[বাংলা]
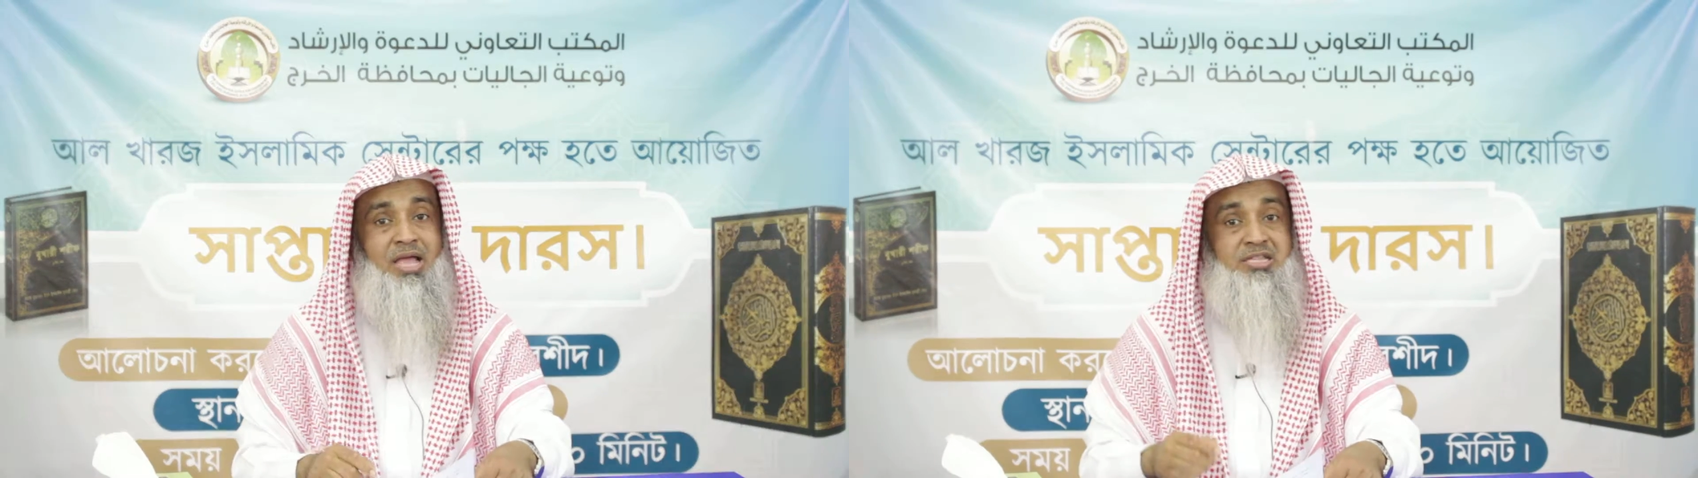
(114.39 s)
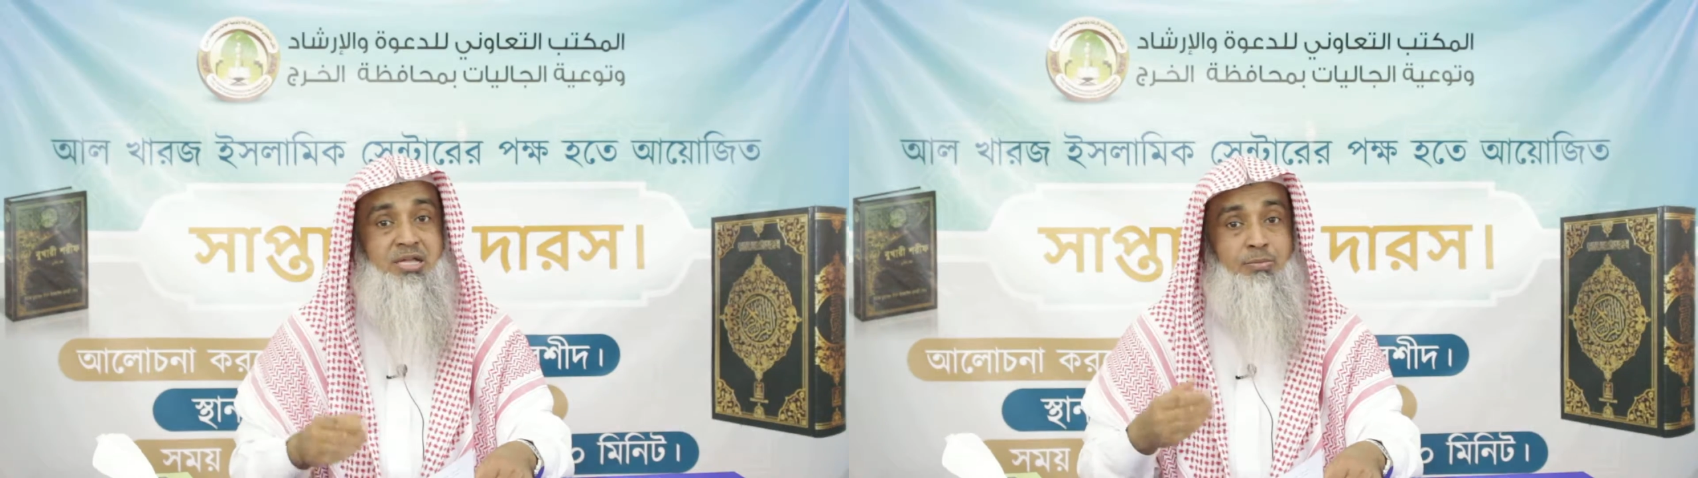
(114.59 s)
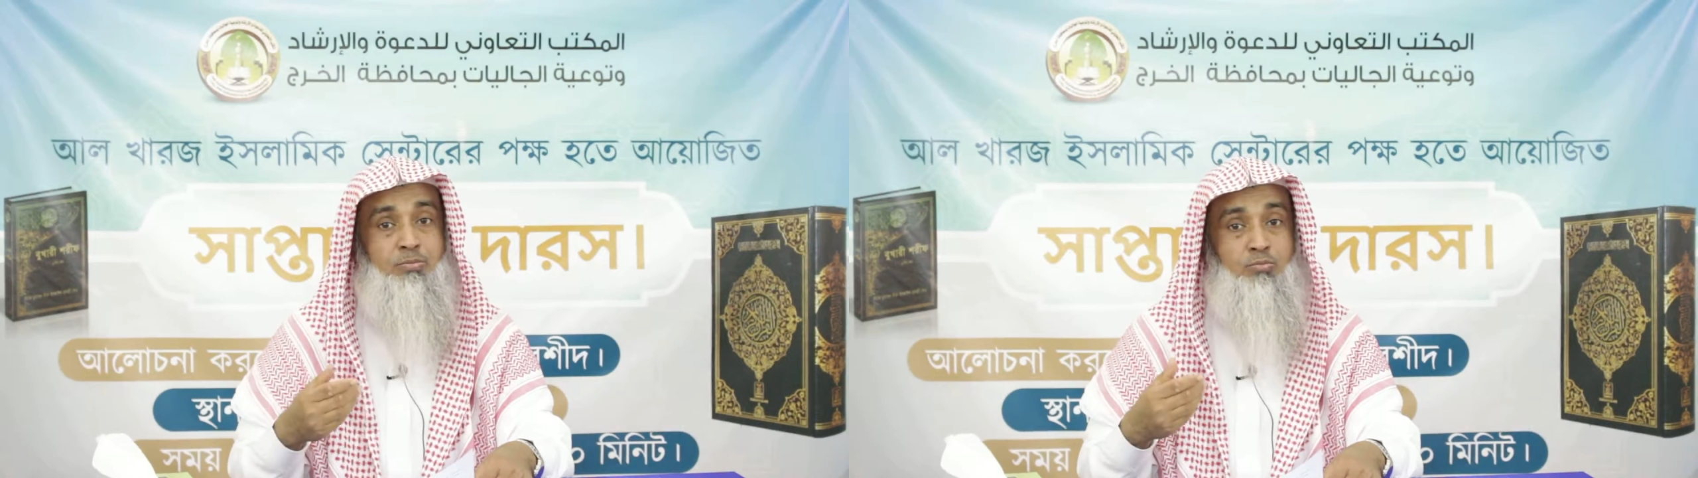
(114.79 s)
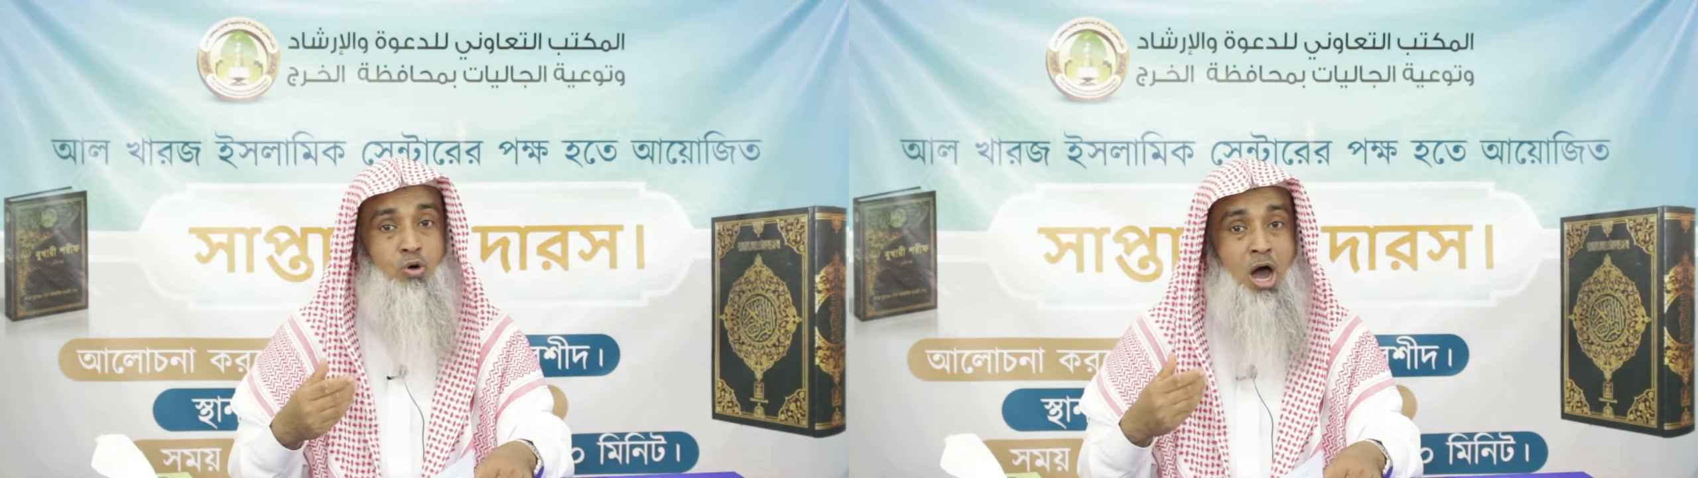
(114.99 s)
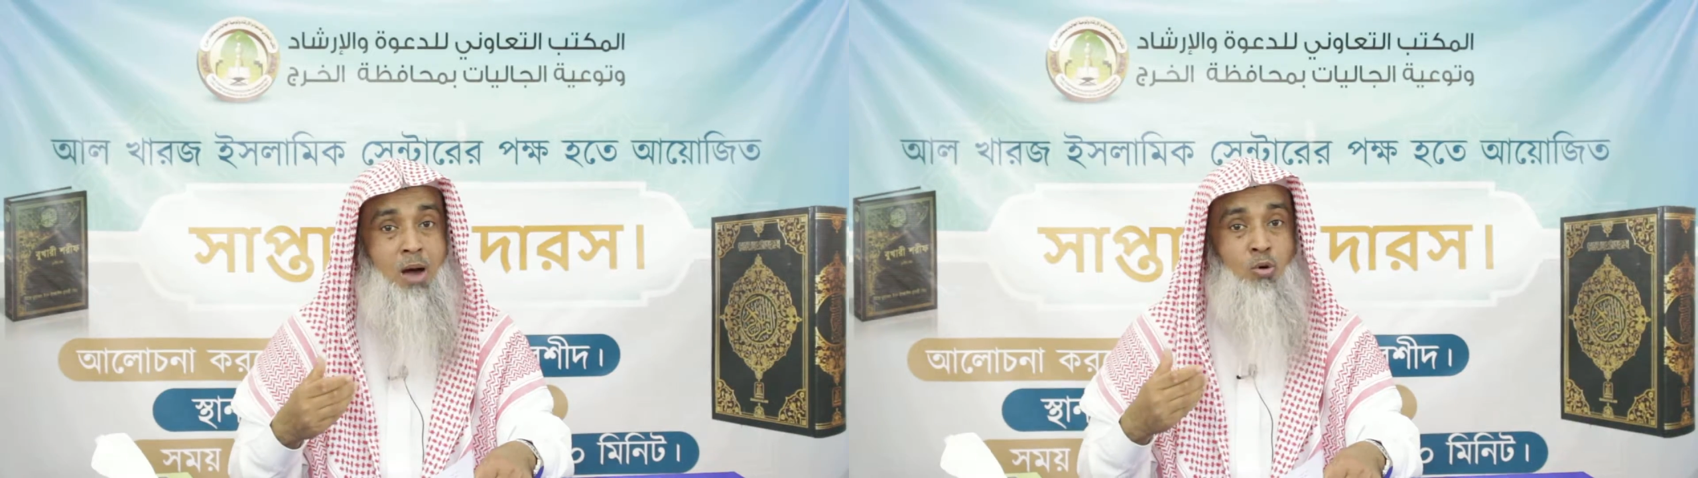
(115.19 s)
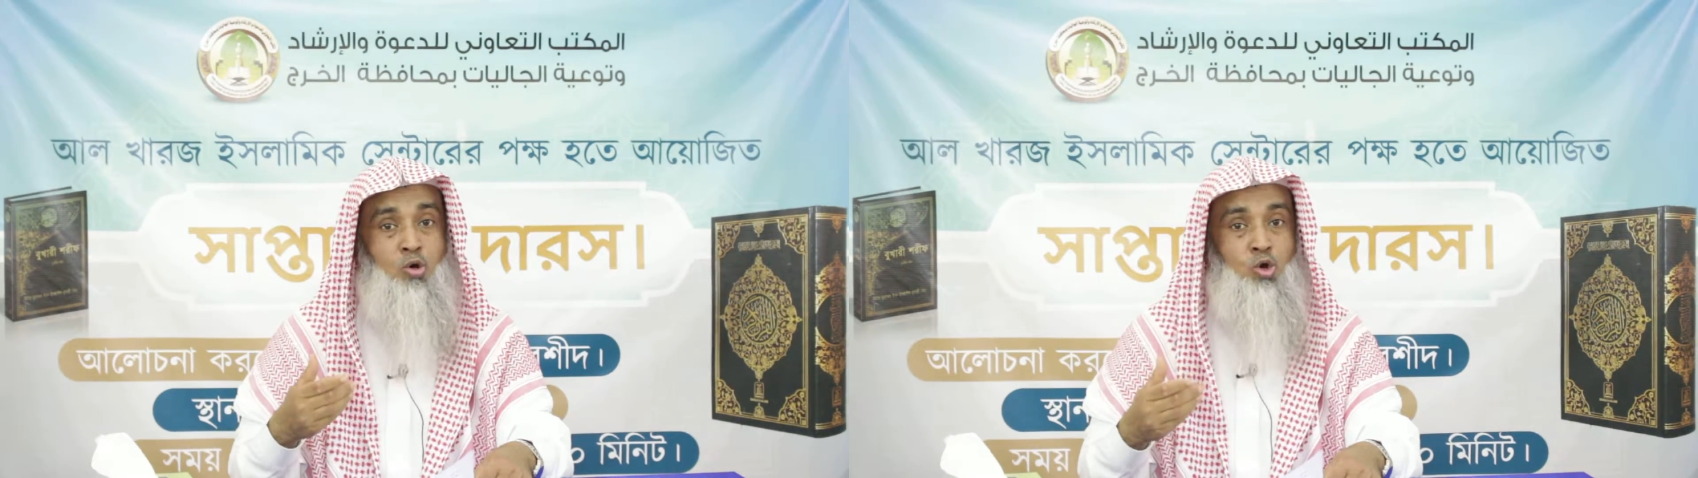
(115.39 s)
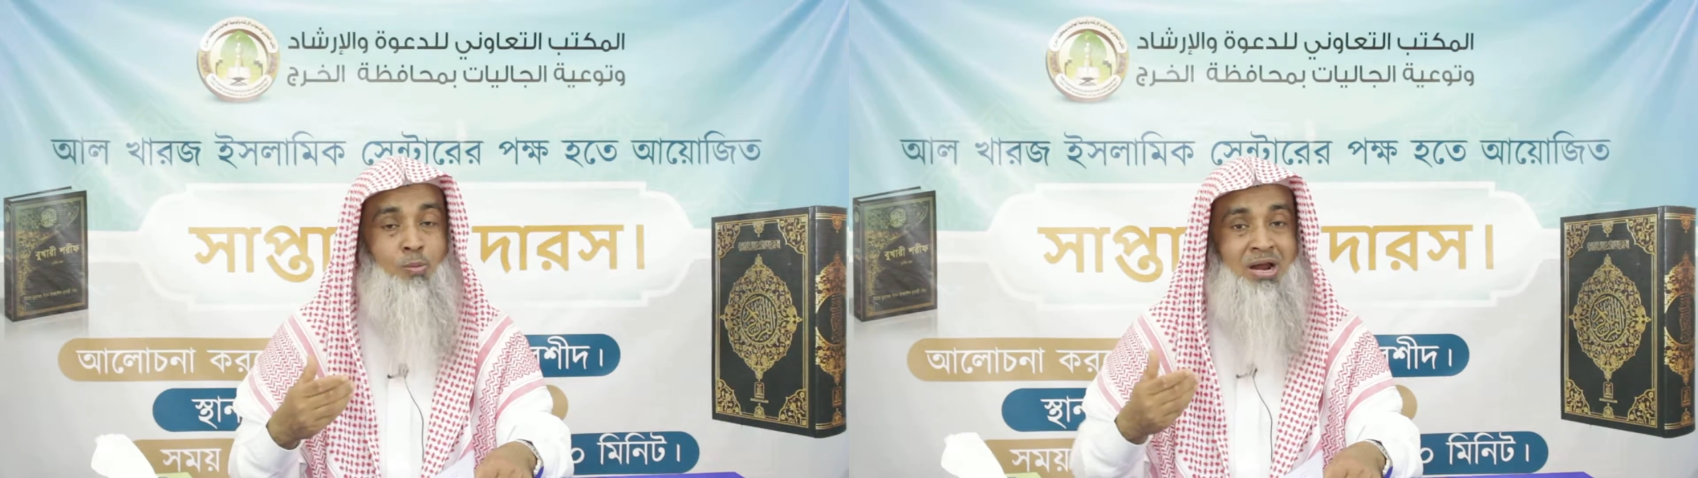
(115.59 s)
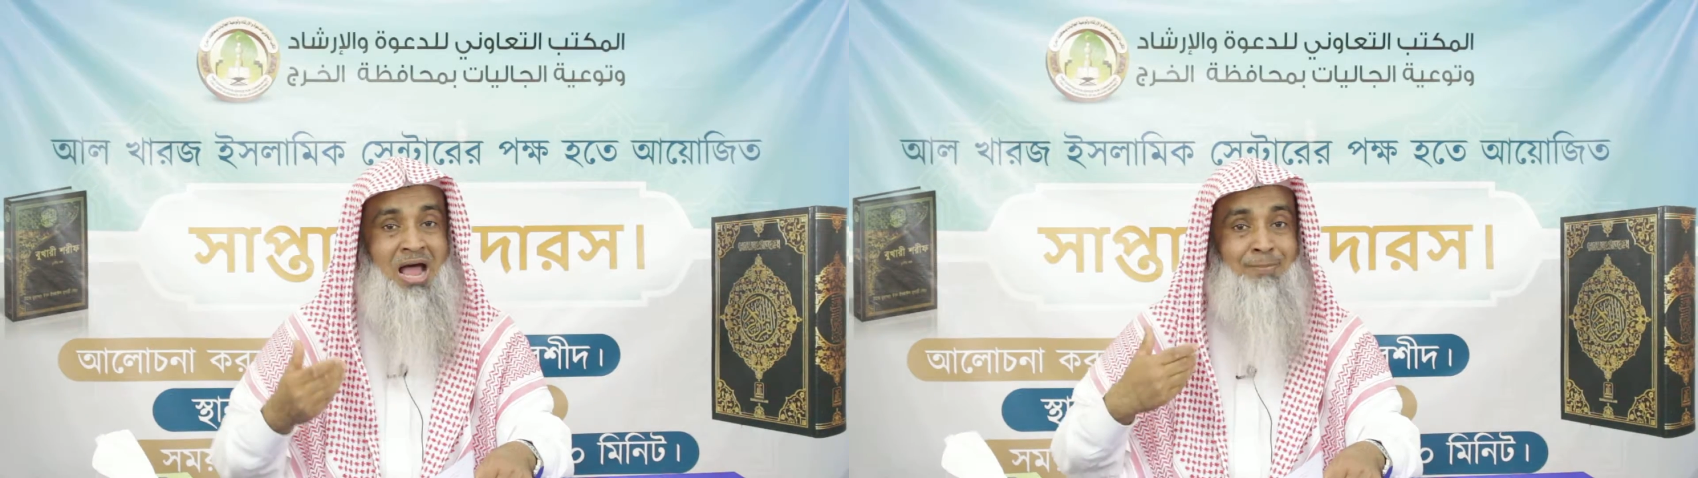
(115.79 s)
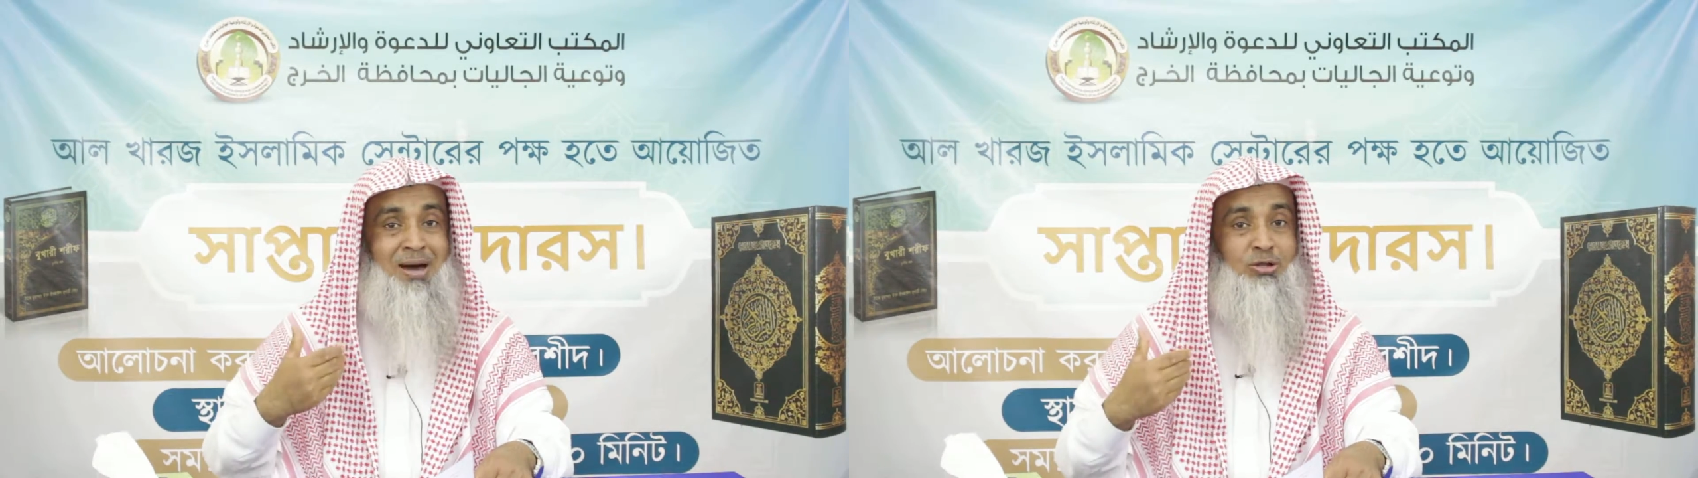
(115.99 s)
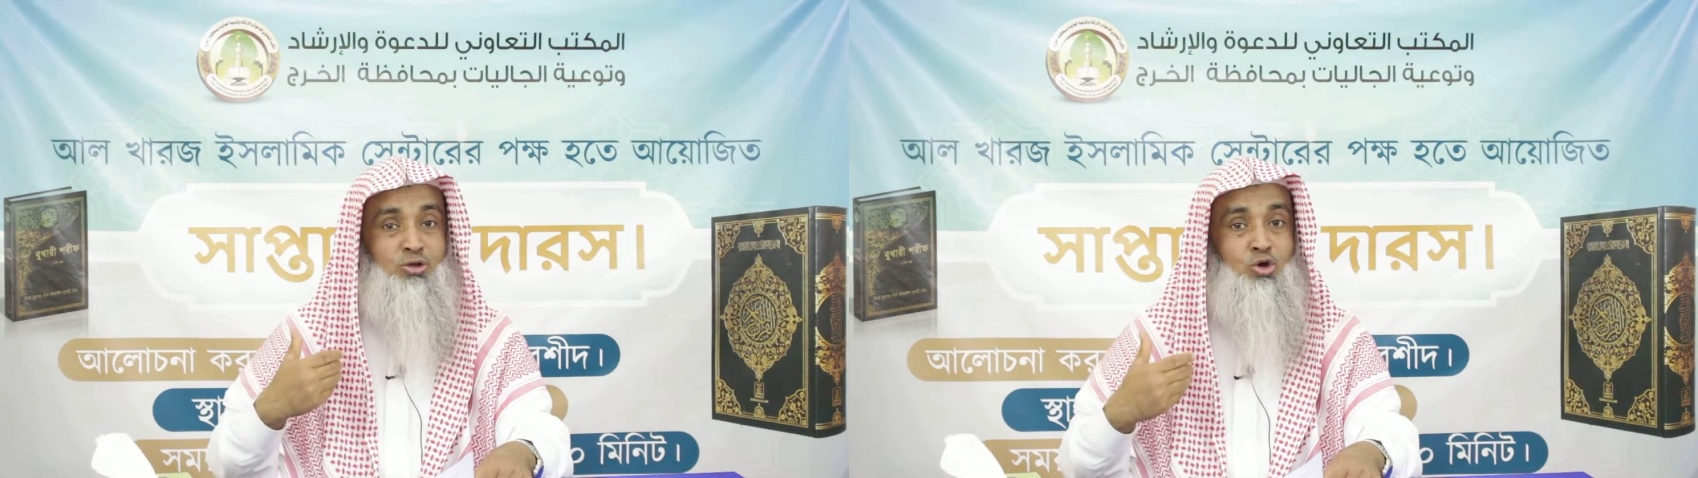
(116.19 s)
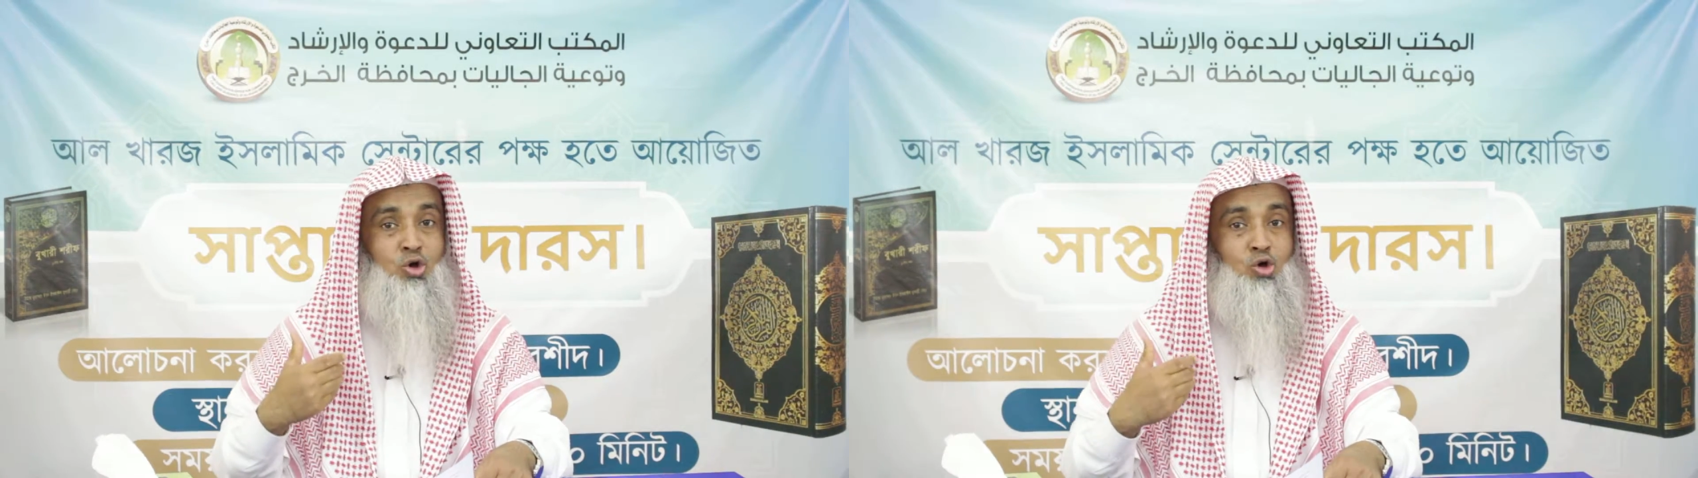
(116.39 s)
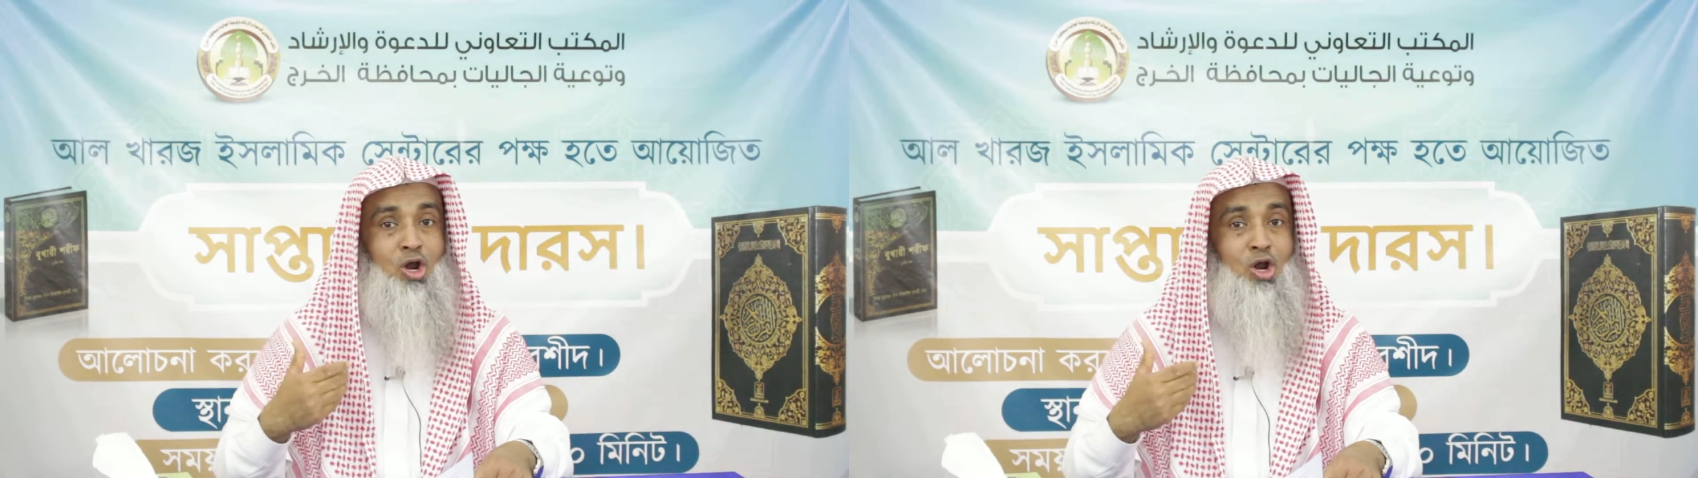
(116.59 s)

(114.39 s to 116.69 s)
এই যে মহামূল্যবান আমার জন্য